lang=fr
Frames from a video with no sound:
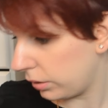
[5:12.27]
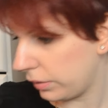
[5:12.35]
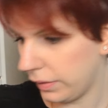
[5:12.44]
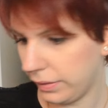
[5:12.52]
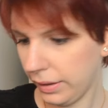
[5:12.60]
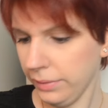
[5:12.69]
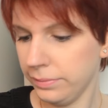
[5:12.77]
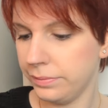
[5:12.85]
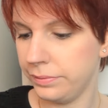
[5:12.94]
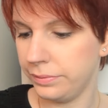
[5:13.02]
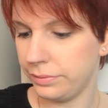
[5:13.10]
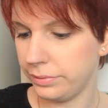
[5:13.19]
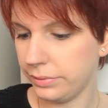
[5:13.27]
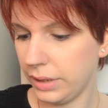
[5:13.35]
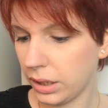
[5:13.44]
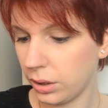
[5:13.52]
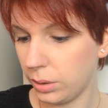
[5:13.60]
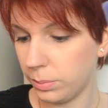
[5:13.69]
C'est ça.
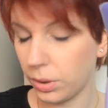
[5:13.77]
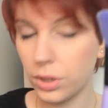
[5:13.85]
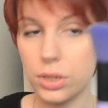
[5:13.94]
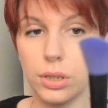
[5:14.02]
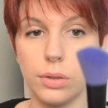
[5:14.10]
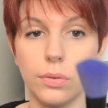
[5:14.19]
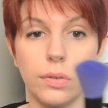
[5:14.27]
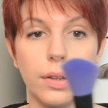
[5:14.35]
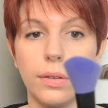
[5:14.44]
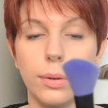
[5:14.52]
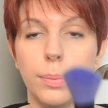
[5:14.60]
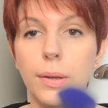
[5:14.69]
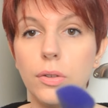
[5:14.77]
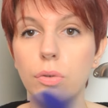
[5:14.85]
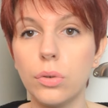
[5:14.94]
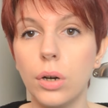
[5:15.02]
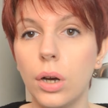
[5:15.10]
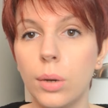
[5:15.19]
Angle brush. Donc ça c'est le
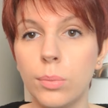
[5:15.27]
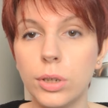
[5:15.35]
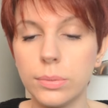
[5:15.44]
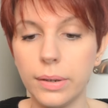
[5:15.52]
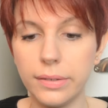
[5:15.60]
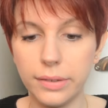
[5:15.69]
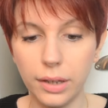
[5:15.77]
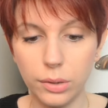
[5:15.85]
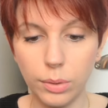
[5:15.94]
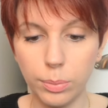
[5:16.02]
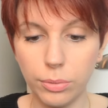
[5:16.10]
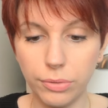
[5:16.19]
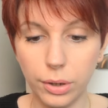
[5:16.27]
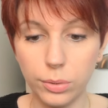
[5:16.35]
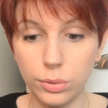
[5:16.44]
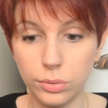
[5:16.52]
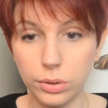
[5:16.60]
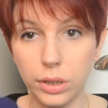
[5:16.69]
pinceau. Moi je m'en sers soit pour faire le
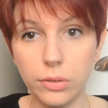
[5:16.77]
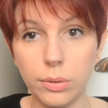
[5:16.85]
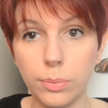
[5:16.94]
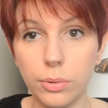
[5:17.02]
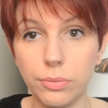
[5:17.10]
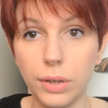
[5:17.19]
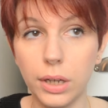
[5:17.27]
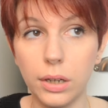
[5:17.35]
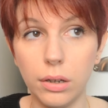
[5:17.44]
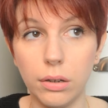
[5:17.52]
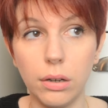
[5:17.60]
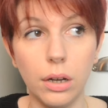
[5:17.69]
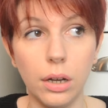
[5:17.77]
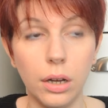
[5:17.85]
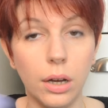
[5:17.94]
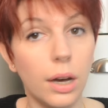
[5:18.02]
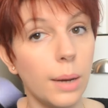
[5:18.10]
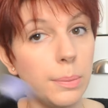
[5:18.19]
contouring, soit pour faire
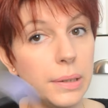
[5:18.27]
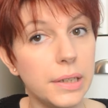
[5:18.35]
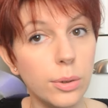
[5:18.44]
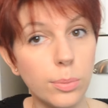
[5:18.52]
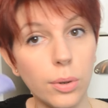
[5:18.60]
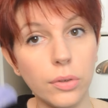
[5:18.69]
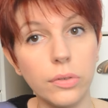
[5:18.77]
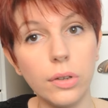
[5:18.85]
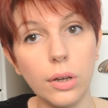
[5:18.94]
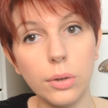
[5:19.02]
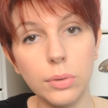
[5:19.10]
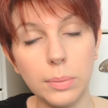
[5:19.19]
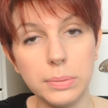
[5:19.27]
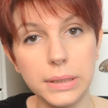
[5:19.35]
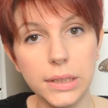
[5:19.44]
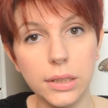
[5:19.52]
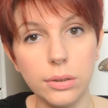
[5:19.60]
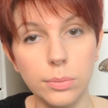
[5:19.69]
appliquer le bronzer ou
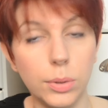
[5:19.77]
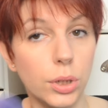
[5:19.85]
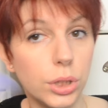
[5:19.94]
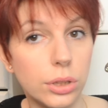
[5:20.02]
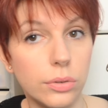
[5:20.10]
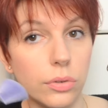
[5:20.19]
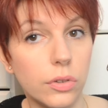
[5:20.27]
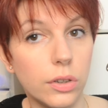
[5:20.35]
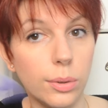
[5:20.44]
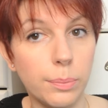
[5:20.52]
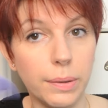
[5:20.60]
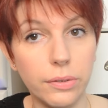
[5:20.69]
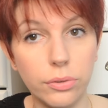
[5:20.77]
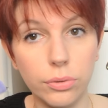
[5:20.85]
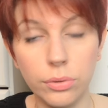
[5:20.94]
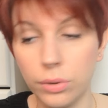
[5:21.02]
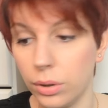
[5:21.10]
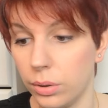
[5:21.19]
appliquer le blush. Donc c'est un
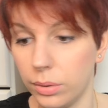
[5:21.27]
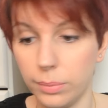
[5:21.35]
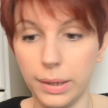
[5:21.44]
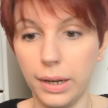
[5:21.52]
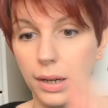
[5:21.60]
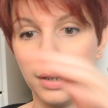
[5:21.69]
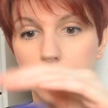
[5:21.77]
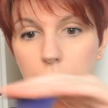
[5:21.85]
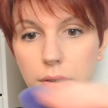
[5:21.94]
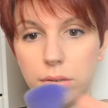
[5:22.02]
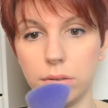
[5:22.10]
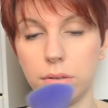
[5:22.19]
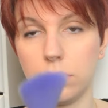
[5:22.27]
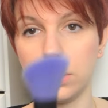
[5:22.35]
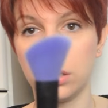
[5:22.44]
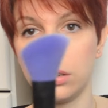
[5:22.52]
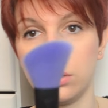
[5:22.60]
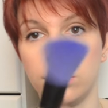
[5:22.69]
pinceau euh, ben, à angle.
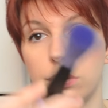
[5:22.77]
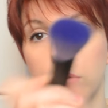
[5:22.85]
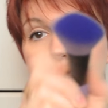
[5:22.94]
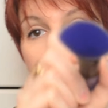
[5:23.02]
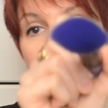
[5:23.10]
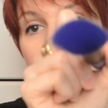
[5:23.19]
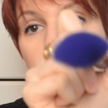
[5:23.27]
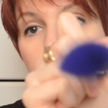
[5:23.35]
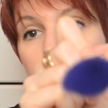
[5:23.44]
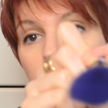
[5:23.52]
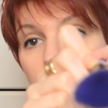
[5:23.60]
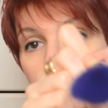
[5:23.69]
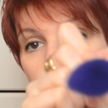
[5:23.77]
Voilà, donc vous voyez comment il est.